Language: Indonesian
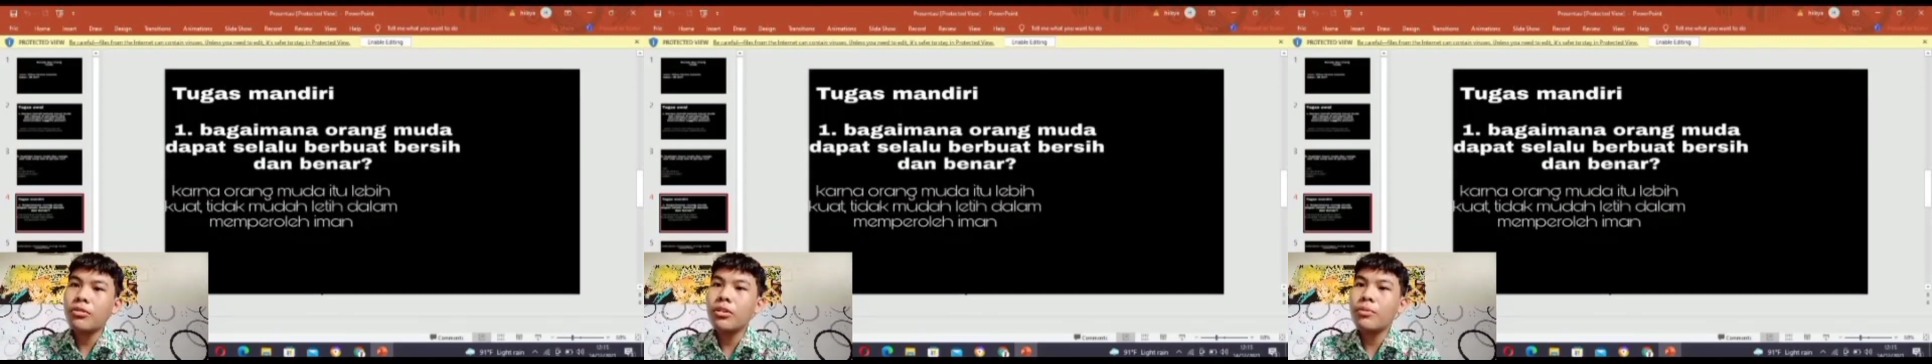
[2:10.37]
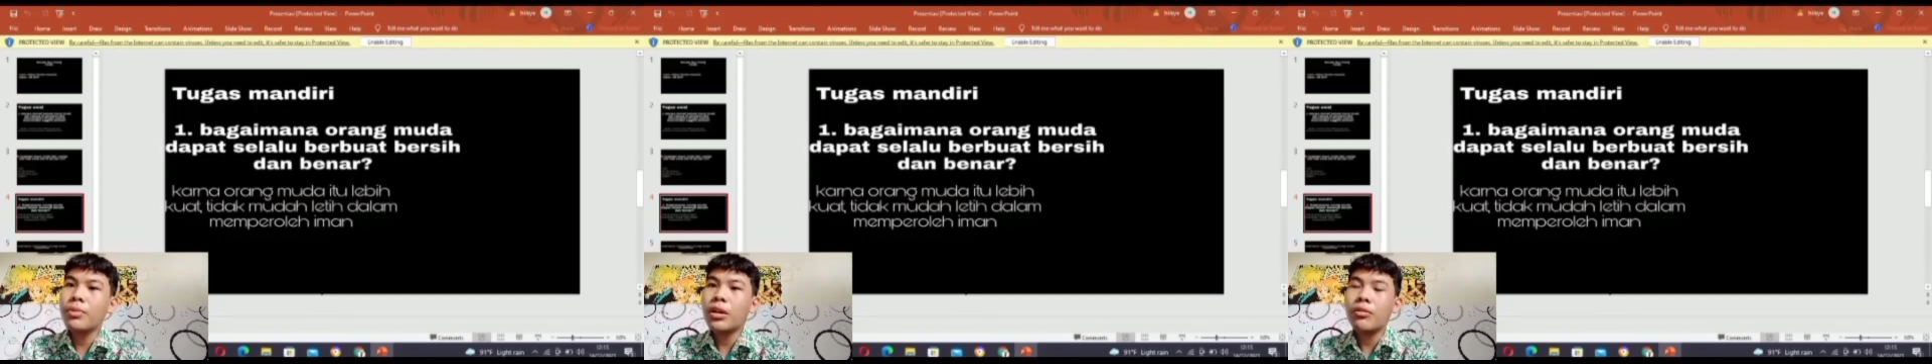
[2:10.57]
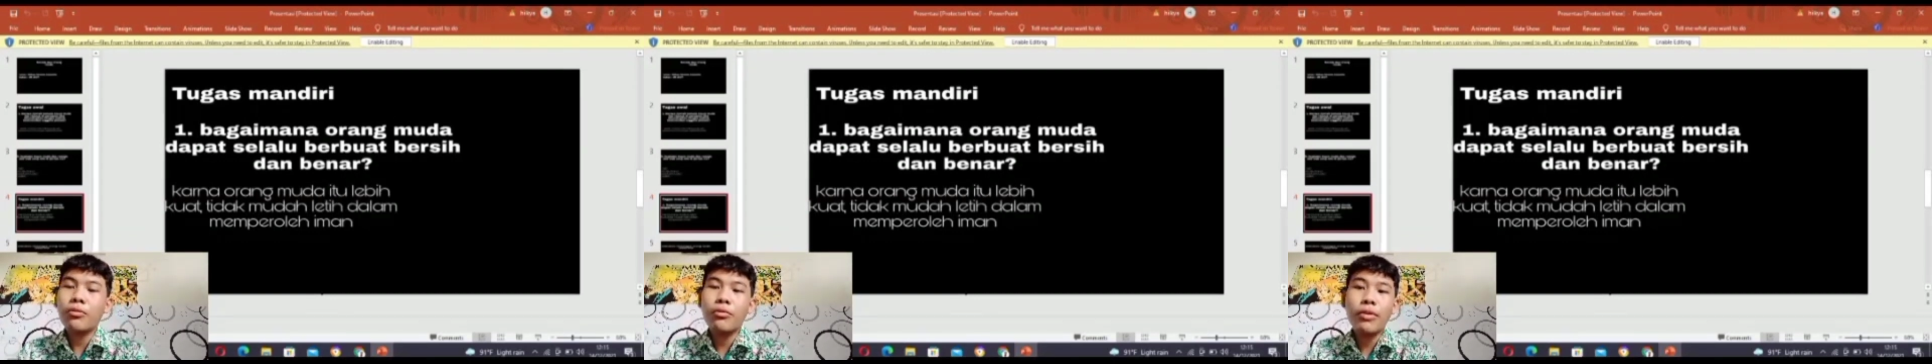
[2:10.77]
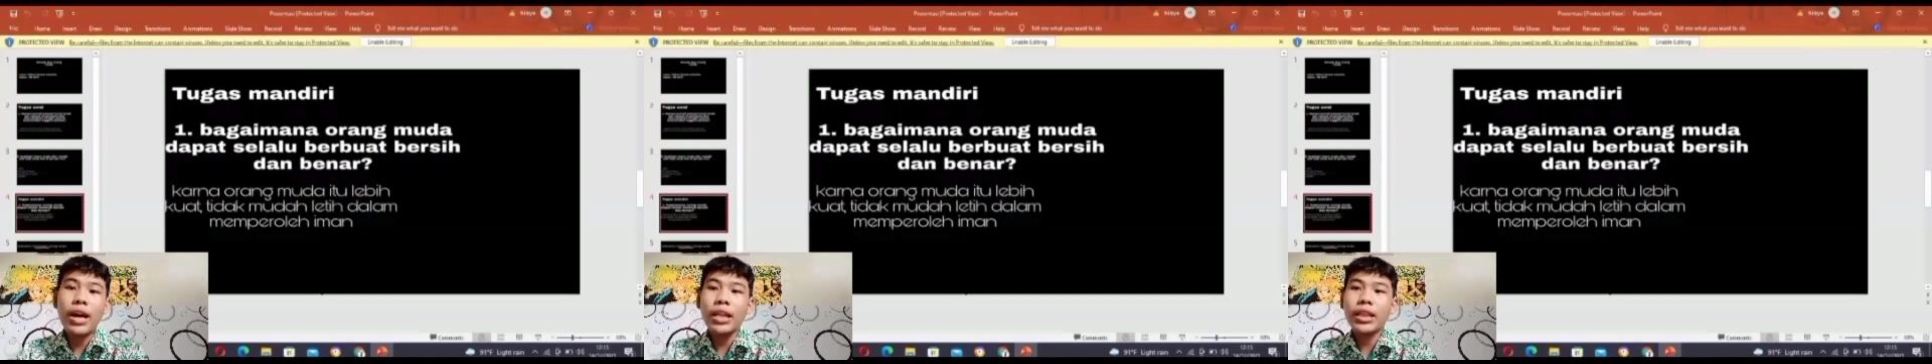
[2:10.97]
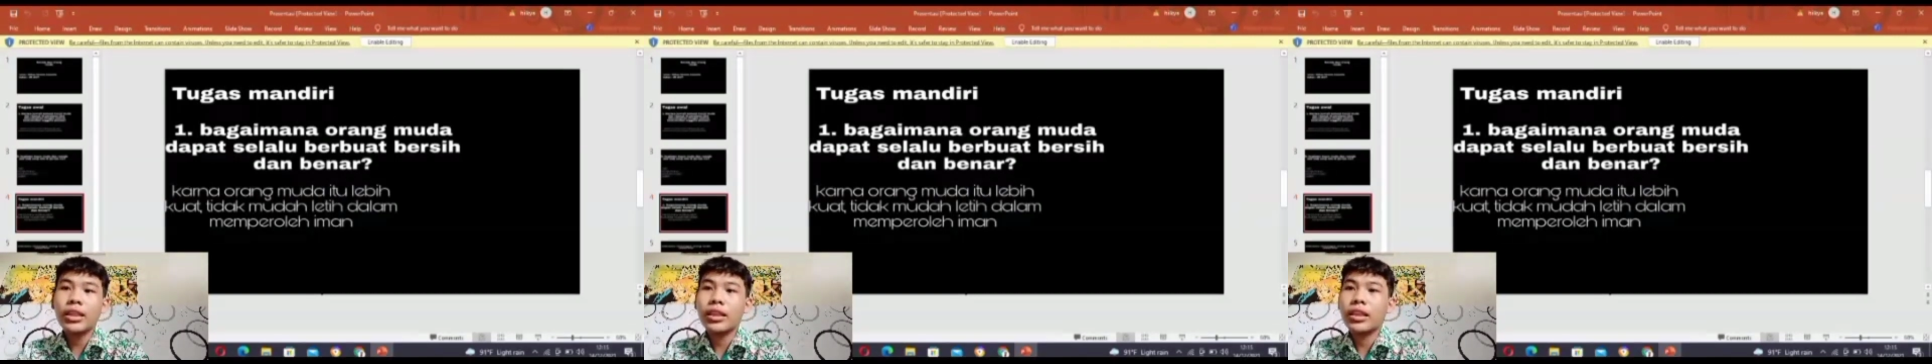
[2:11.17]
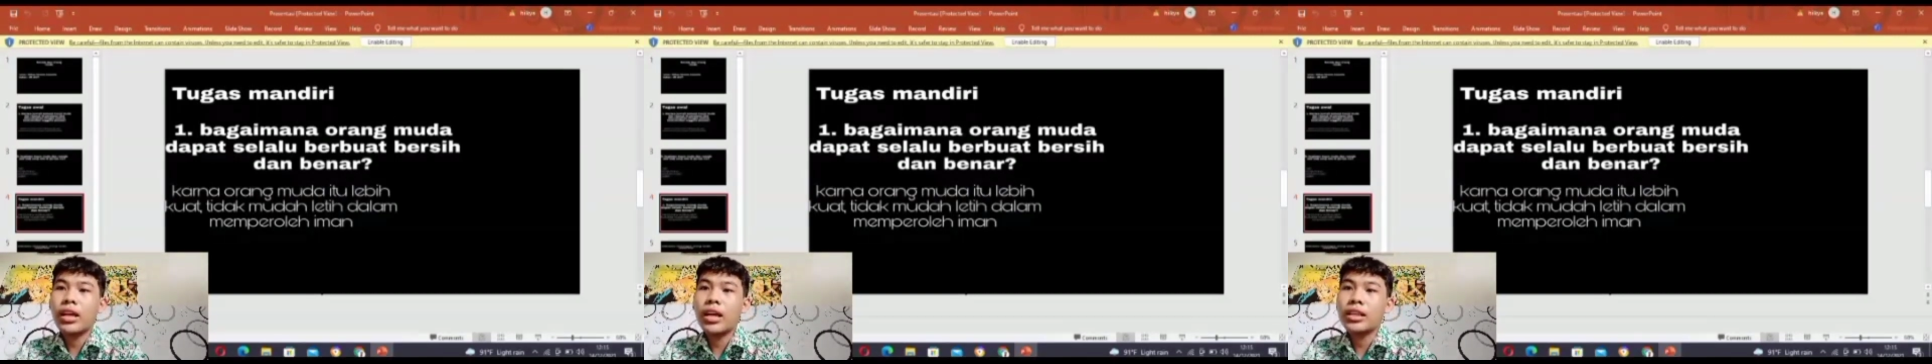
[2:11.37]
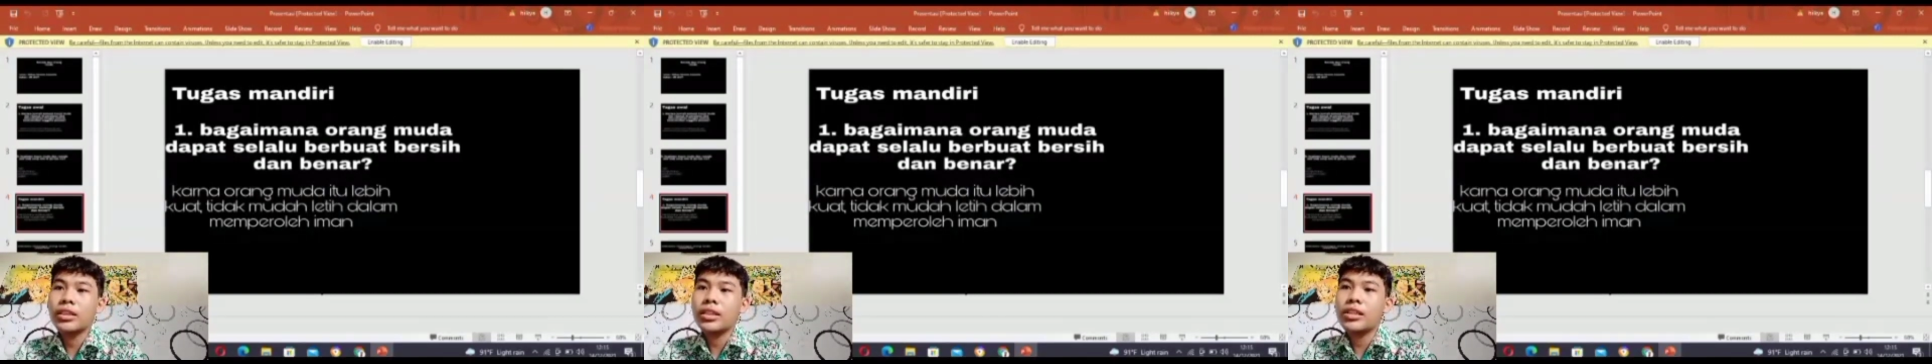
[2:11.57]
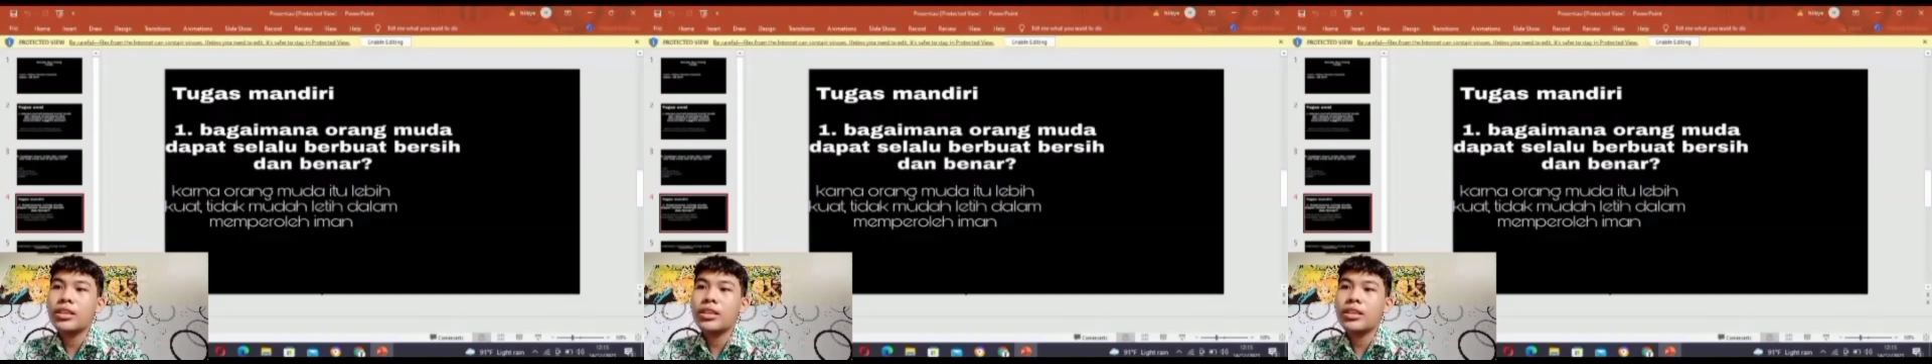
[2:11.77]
itu lebih kuat dan